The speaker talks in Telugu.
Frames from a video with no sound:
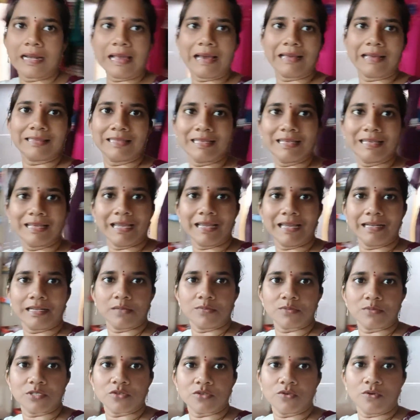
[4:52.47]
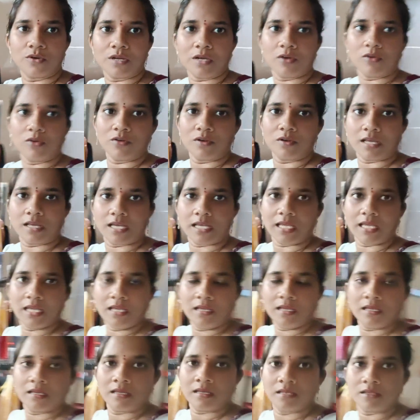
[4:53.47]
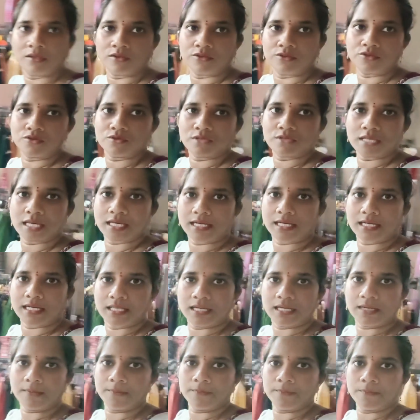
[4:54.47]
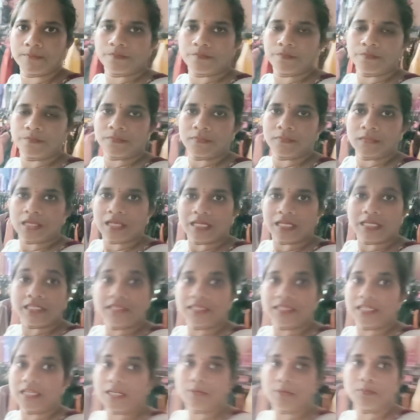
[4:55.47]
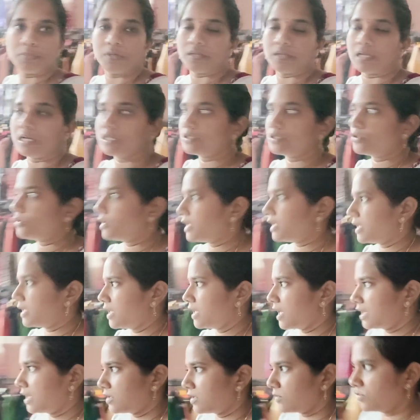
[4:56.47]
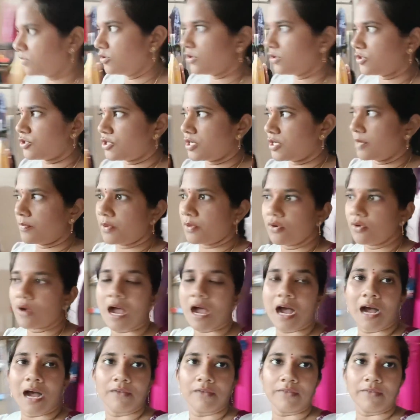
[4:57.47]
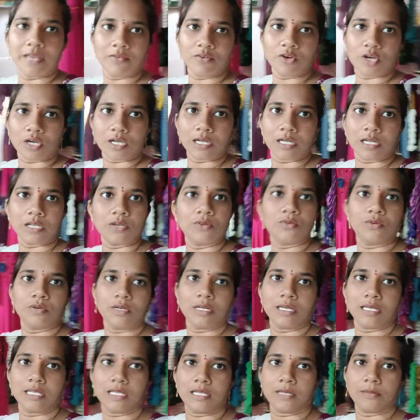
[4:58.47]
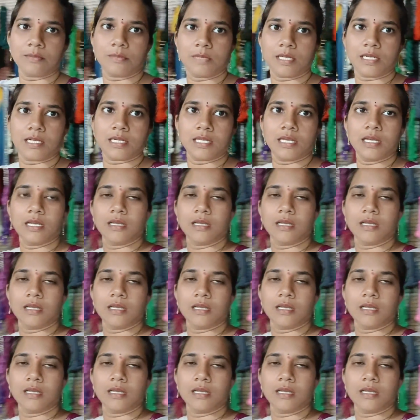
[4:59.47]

క్లాతింగ్ ఐటమ్స్ కూడా ఉన్నాయి చూసారు కదా ఇది నేను దా చూడలేదు అంతకుముందు వచ్చినప్పుడు ఆ వేవ్ ఒక్కటే ఉండేదన్నమాట